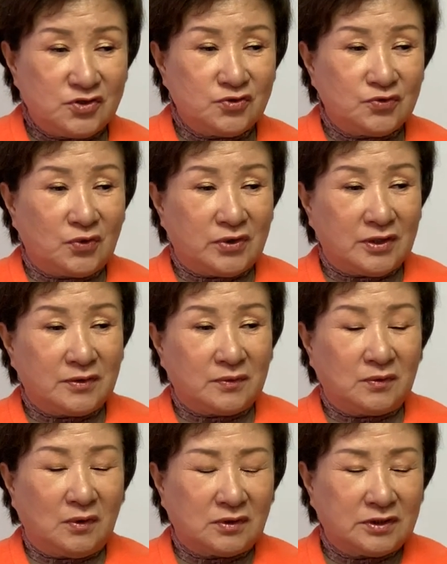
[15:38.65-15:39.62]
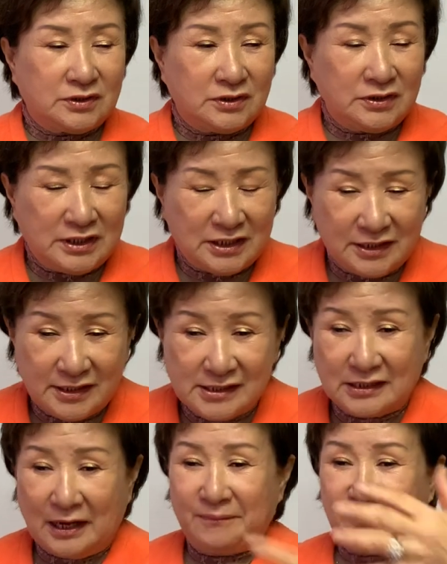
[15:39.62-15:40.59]
수도 있고 그
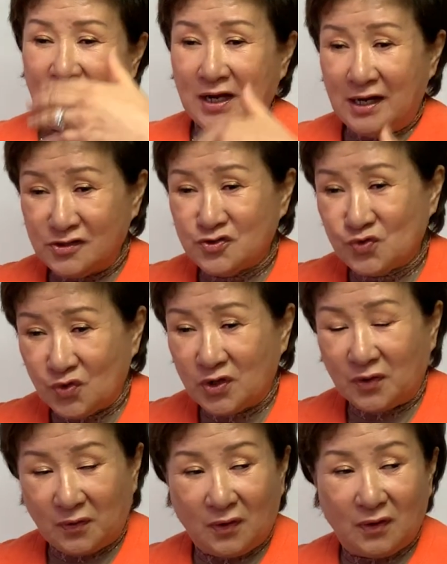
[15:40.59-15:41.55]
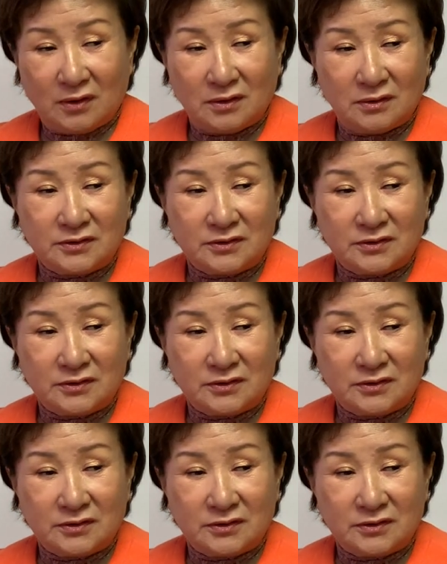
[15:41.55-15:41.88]
일을 감당할 수도 있고